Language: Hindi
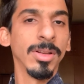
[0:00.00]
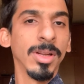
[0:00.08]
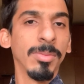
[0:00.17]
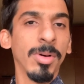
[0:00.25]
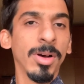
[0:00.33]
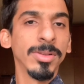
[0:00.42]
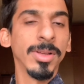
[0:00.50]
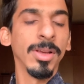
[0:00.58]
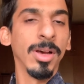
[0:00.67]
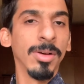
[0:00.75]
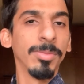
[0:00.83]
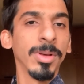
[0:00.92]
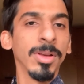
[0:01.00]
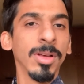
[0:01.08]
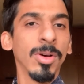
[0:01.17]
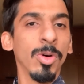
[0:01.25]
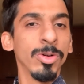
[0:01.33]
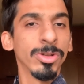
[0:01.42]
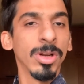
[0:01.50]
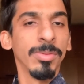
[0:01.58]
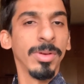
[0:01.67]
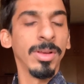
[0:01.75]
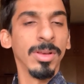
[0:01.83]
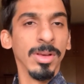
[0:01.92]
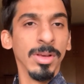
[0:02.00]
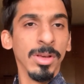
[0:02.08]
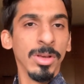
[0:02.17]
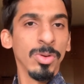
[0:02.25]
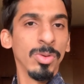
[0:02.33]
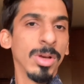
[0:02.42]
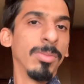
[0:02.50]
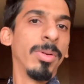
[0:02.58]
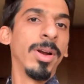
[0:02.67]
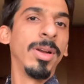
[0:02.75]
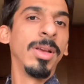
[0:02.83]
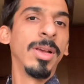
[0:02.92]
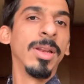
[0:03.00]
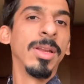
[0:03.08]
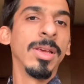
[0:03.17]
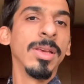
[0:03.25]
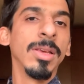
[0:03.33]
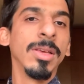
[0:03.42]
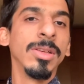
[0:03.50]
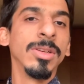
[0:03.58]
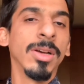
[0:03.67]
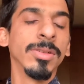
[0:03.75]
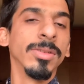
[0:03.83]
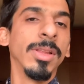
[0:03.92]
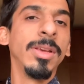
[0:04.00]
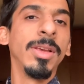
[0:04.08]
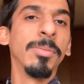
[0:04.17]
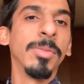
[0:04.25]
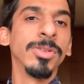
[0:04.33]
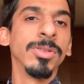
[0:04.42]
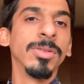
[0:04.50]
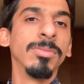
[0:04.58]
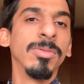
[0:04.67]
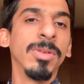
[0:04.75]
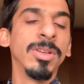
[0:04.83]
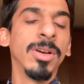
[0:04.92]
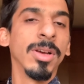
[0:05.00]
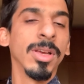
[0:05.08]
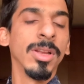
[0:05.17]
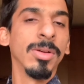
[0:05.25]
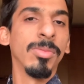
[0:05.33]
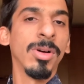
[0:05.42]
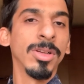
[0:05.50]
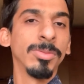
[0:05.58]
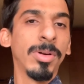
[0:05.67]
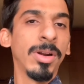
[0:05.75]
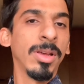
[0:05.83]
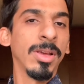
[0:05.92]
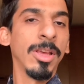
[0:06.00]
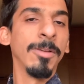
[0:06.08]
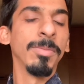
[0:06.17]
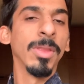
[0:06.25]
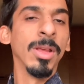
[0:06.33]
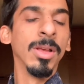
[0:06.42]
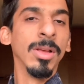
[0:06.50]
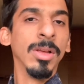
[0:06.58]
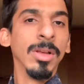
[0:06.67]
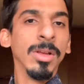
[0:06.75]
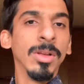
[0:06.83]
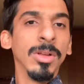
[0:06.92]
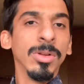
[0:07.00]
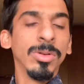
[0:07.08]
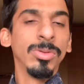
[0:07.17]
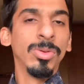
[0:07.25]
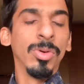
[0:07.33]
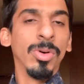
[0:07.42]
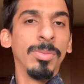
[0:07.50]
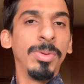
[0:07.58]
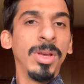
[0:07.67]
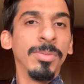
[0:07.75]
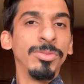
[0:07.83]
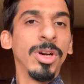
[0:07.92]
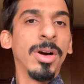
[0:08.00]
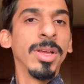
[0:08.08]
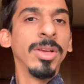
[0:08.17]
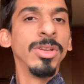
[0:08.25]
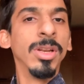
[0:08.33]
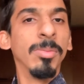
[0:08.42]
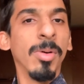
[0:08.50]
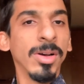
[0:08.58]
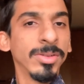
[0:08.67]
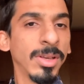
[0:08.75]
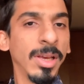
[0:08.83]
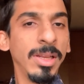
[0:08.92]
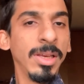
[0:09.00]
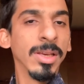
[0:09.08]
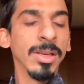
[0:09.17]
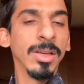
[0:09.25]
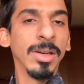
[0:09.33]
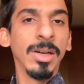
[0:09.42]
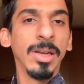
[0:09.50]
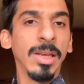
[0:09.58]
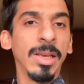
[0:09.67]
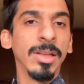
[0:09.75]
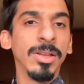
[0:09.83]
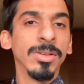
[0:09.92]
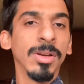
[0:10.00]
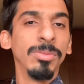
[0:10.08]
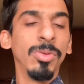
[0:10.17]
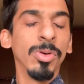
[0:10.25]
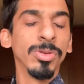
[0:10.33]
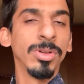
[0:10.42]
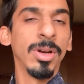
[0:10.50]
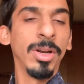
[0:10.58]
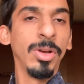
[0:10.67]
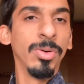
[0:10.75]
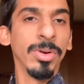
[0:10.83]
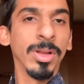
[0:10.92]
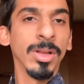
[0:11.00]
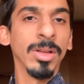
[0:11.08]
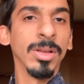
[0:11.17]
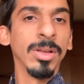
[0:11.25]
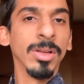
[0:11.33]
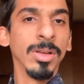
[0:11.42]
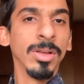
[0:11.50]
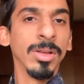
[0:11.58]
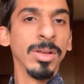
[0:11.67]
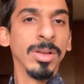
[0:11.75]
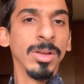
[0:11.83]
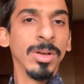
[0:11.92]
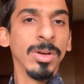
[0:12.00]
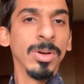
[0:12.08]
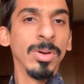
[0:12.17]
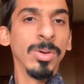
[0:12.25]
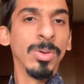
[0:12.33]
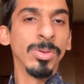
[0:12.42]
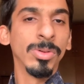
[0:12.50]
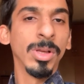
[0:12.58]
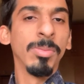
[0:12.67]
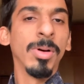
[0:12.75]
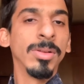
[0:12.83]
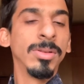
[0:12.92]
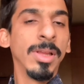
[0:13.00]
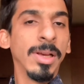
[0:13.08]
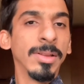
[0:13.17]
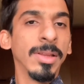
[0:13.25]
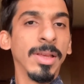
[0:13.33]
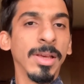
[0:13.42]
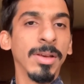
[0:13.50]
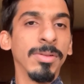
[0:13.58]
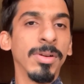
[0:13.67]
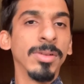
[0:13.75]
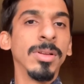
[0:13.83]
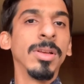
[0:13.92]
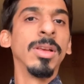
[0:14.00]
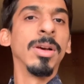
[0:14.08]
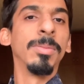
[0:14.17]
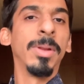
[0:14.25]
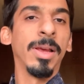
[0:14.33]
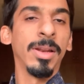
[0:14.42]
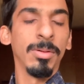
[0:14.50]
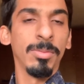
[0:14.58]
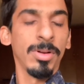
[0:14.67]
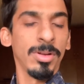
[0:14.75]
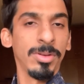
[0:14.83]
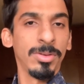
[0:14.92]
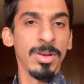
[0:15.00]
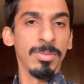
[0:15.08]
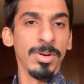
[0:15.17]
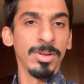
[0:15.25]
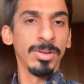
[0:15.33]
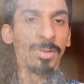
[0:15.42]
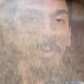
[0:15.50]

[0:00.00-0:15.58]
नमाज है यहाँ पे हॉस्टल में क्योंकि बाहर निकलने की इजाज़त नहीं है मस्जिद में जाके नमाज पढ़ने की तो अभी हम जा रहे हैं जी नमाज के लिए ठीक है जी सब दोस्त रेडी हो रहे हैं और उसके बाद देखते हैं कि फर्दर क्या प्लान है हमारा उसके बाद